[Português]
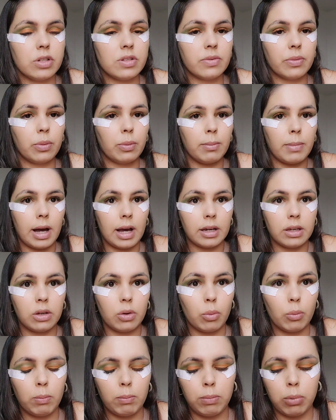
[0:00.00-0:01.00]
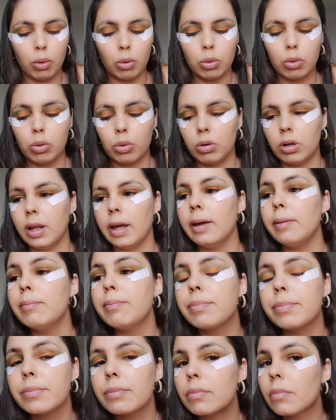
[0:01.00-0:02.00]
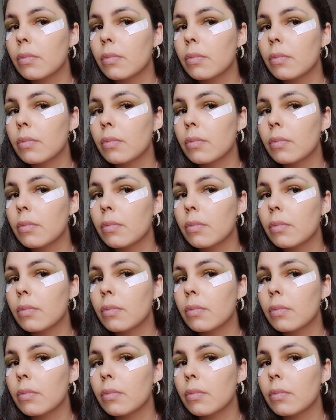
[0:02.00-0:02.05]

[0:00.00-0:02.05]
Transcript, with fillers: vou esfumar aqui um pouco, né?